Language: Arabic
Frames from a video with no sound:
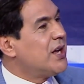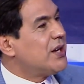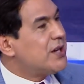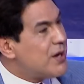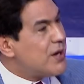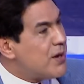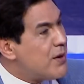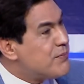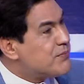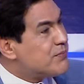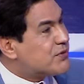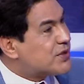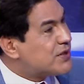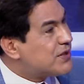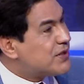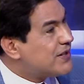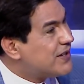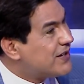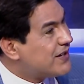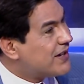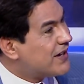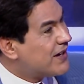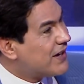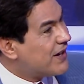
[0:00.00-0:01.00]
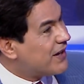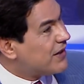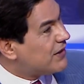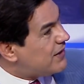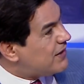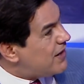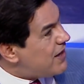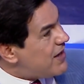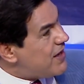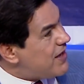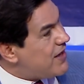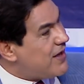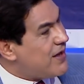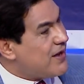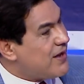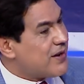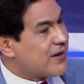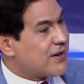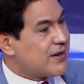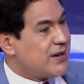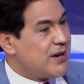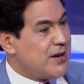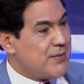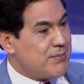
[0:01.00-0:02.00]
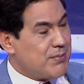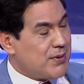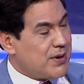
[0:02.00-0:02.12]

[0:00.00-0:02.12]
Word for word: نمشي لا كلام